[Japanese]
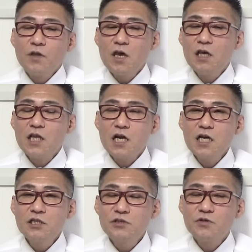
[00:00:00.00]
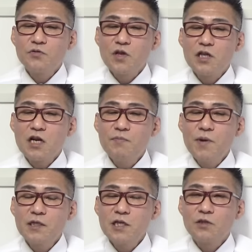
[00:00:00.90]
えー、
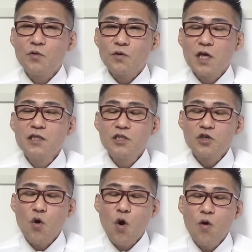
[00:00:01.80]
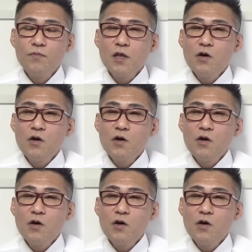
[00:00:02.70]
74.7%減少。